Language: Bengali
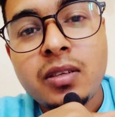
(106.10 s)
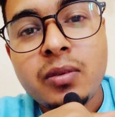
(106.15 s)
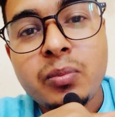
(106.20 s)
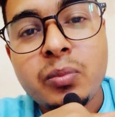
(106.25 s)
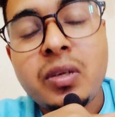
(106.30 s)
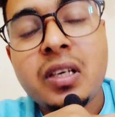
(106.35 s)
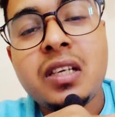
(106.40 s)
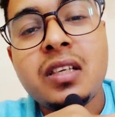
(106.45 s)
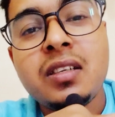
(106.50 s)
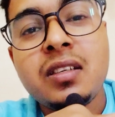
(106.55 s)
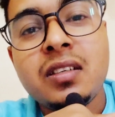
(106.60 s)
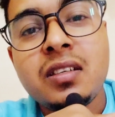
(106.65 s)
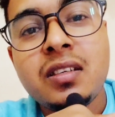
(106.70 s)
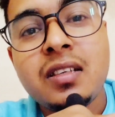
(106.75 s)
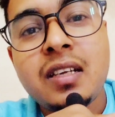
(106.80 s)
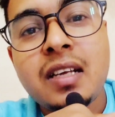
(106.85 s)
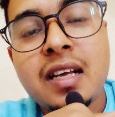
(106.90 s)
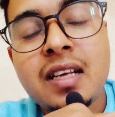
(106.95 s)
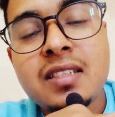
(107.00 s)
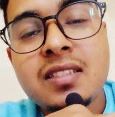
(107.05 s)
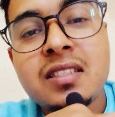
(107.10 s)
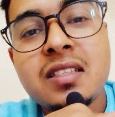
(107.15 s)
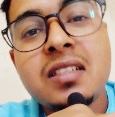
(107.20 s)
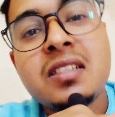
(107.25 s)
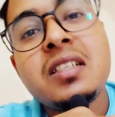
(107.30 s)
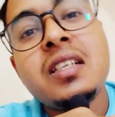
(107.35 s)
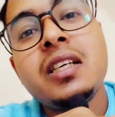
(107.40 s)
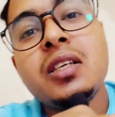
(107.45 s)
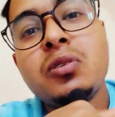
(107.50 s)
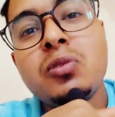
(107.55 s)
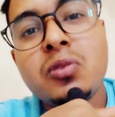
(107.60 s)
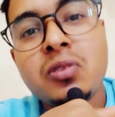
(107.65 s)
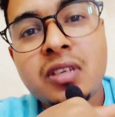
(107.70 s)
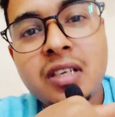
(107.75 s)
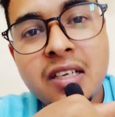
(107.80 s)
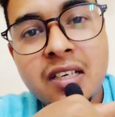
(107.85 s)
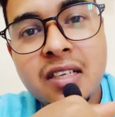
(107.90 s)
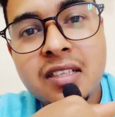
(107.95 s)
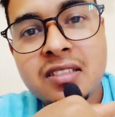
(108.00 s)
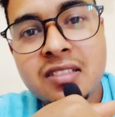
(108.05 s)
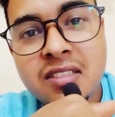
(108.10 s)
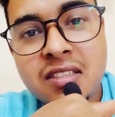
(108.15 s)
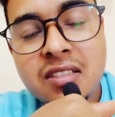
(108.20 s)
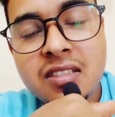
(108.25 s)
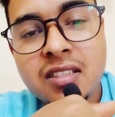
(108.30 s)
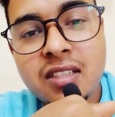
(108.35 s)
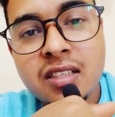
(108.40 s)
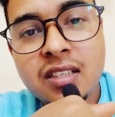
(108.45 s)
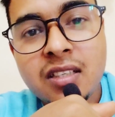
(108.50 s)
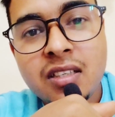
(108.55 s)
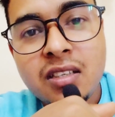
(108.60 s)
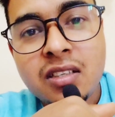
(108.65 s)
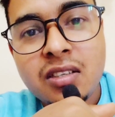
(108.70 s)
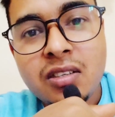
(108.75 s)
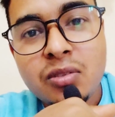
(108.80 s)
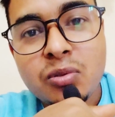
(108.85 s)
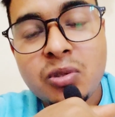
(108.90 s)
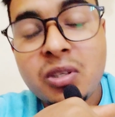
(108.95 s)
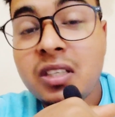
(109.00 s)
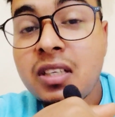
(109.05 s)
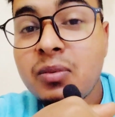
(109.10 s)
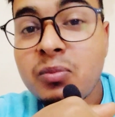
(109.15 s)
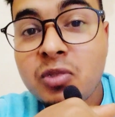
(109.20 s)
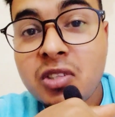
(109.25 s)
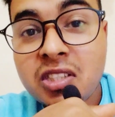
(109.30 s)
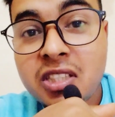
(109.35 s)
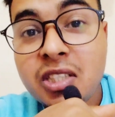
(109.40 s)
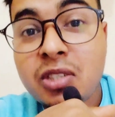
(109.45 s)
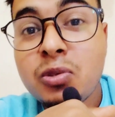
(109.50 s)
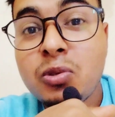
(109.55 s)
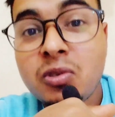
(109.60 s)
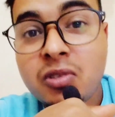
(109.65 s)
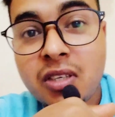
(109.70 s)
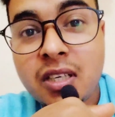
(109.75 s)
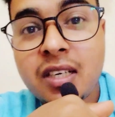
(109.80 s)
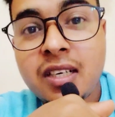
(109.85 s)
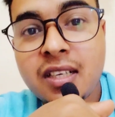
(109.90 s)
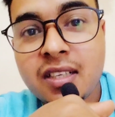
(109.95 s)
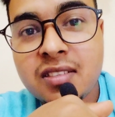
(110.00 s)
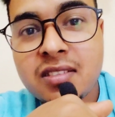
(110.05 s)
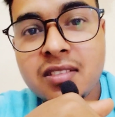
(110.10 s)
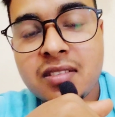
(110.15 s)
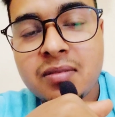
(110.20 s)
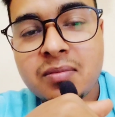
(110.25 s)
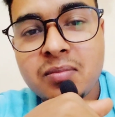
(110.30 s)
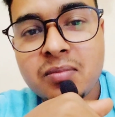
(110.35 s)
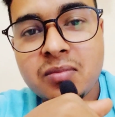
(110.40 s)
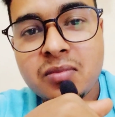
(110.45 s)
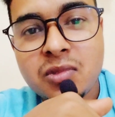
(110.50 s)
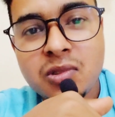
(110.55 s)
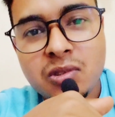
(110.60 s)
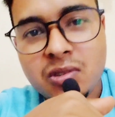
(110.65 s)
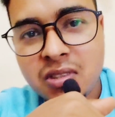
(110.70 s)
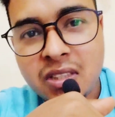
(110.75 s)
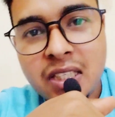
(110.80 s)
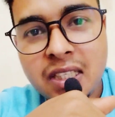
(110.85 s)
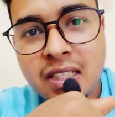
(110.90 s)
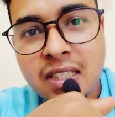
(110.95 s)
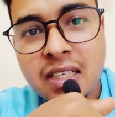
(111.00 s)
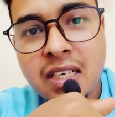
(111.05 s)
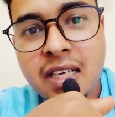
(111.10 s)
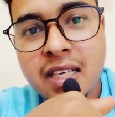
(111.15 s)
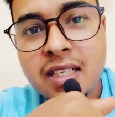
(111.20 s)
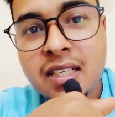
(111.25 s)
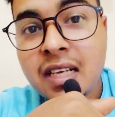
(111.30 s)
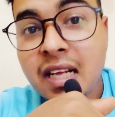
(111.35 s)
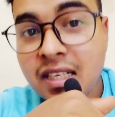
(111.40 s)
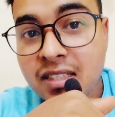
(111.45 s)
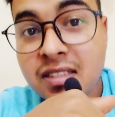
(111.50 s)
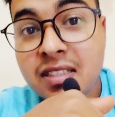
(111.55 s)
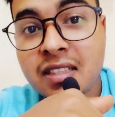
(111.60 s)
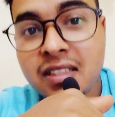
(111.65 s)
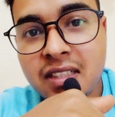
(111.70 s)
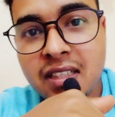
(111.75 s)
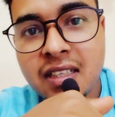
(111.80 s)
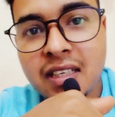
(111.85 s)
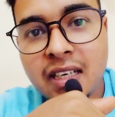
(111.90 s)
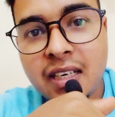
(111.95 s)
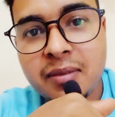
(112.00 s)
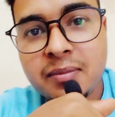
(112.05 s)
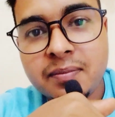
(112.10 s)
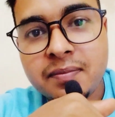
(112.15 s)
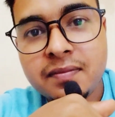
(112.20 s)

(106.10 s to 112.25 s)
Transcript: ভাই আজকে সেই কোকরা ডান্স দিছি তো এটা মনে সেই কোকরা ডান্স দেখি নাই আজকে দেখলাম